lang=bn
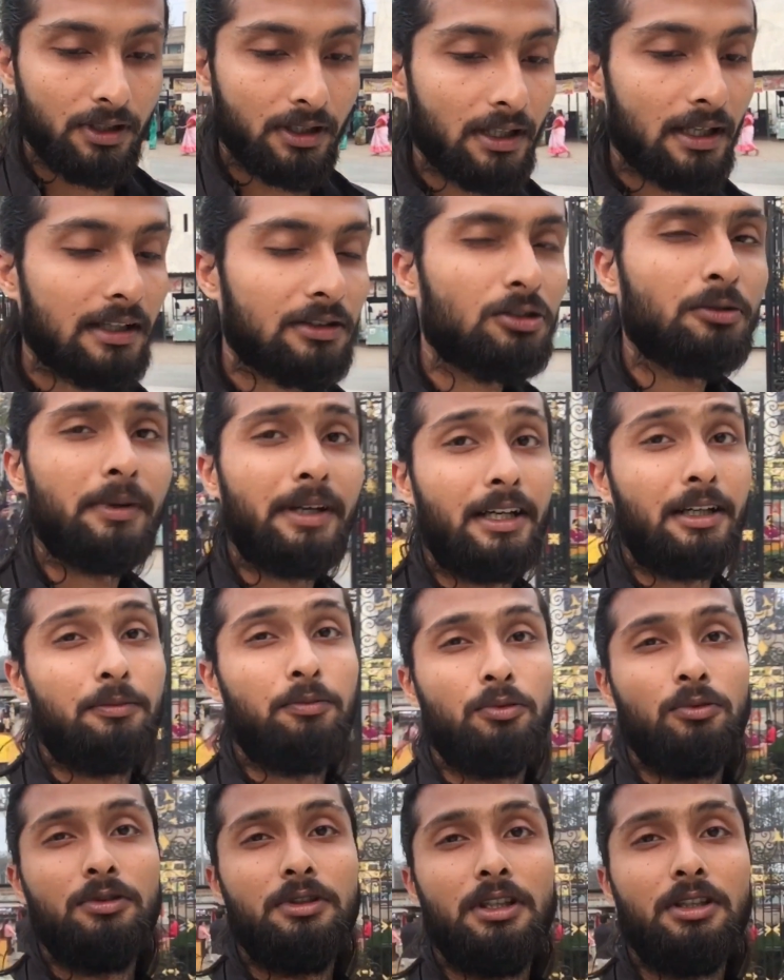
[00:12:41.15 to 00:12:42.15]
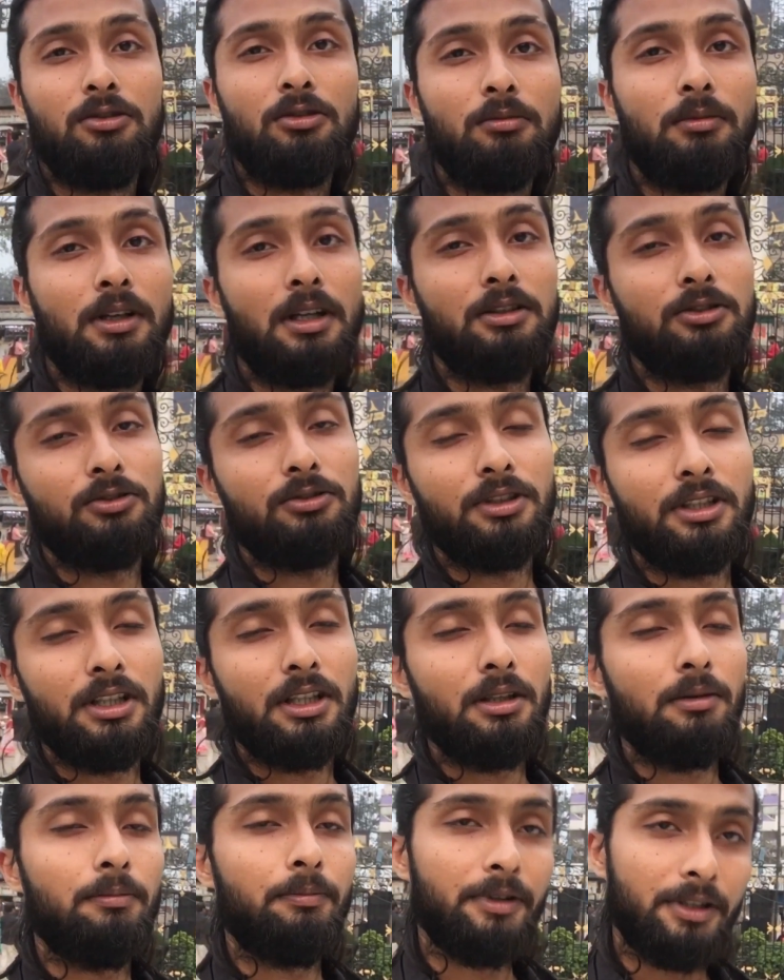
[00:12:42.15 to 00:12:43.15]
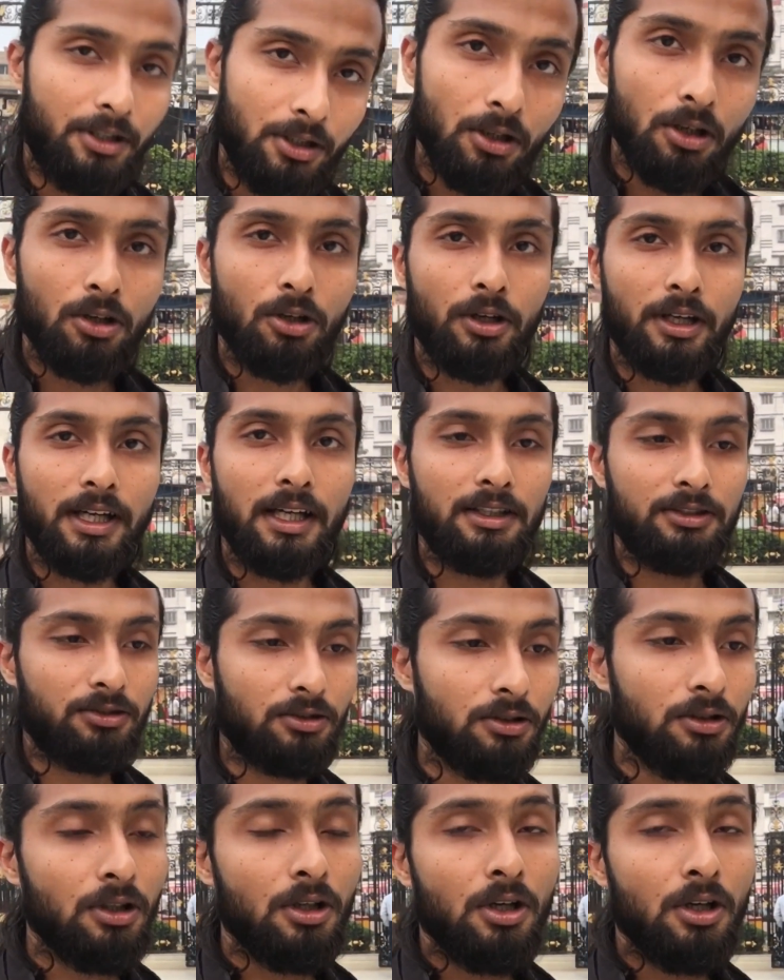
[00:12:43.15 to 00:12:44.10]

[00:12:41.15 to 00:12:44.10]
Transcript: থেকে আসো ব্যারাকপুর দিয়ে তোমরা যদি বিটি রোড হয়ে আসো